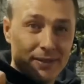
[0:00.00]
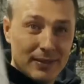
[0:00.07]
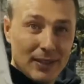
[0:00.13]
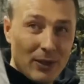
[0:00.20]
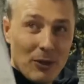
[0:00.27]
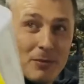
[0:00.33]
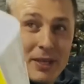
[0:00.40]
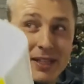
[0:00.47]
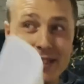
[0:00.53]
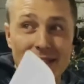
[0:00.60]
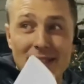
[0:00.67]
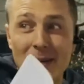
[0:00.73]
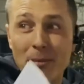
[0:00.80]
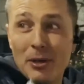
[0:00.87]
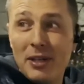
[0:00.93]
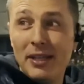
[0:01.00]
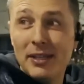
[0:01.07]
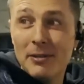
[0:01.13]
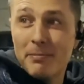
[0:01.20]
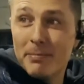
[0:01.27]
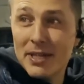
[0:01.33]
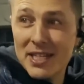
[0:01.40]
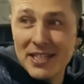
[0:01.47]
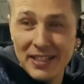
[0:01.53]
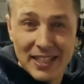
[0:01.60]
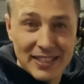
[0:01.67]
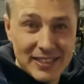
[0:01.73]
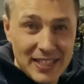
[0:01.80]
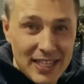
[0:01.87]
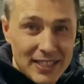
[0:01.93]
документы с собой, машина
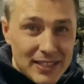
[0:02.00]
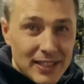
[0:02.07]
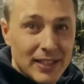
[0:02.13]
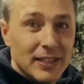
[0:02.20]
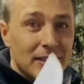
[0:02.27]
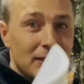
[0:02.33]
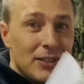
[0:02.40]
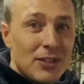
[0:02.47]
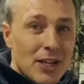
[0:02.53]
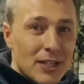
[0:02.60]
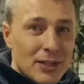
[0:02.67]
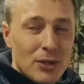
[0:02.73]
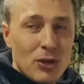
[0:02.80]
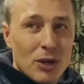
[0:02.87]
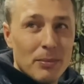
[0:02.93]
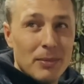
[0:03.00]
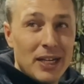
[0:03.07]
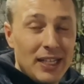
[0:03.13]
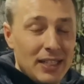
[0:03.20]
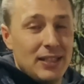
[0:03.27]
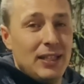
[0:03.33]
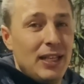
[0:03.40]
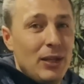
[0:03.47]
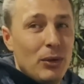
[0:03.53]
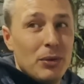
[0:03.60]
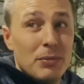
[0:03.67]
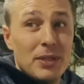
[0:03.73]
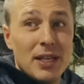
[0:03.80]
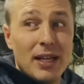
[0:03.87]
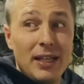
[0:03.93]
здесь. Сейчас идем,
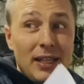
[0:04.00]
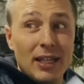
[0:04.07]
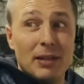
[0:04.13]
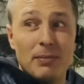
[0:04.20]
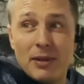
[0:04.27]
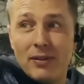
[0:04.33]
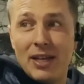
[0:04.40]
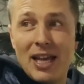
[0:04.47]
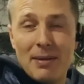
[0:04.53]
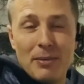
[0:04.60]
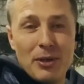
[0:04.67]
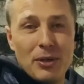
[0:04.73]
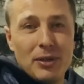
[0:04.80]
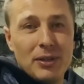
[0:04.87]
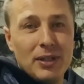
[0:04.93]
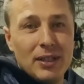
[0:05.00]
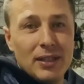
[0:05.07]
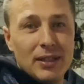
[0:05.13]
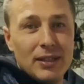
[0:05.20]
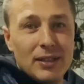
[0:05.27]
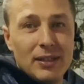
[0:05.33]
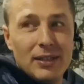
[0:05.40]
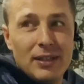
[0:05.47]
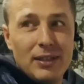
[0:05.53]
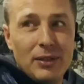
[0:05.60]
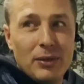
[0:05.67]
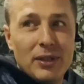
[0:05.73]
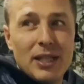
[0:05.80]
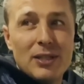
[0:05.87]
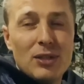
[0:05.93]
регистрируемся и отправляем ее.
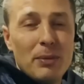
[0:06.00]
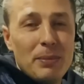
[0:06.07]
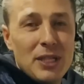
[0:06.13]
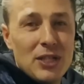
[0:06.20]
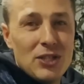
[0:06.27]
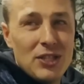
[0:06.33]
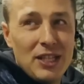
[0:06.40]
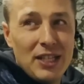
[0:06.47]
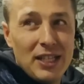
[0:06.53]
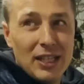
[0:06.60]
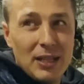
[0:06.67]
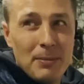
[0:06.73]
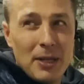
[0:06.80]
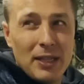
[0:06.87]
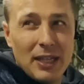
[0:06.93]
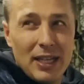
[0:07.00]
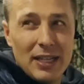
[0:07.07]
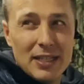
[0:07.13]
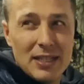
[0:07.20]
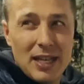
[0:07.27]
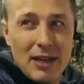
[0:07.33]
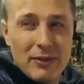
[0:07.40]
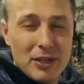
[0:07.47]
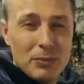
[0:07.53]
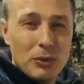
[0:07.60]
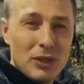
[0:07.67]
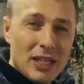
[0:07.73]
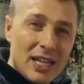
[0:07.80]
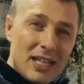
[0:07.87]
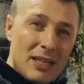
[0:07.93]
Но у нас 154 километра, я не знаю,
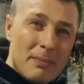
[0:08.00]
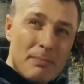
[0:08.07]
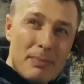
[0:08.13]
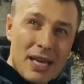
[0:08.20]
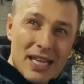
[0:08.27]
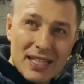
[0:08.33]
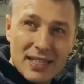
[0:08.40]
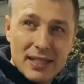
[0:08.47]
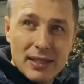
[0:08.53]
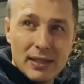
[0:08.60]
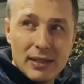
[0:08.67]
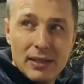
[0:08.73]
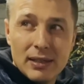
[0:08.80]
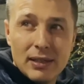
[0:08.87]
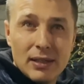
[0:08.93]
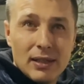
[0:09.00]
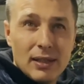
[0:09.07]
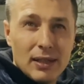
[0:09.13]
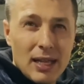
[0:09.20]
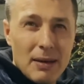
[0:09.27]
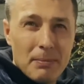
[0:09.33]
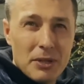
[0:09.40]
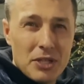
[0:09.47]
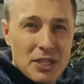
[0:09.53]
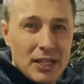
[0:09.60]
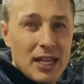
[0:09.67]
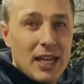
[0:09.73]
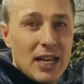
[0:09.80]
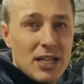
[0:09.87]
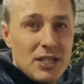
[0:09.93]
возьмут ли они без лампочки
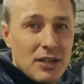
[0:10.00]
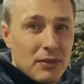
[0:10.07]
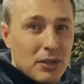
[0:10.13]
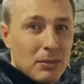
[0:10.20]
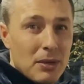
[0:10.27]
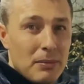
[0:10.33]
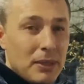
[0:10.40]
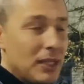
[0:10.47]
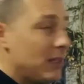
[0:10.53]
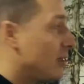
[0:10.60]
горящий автомобиль.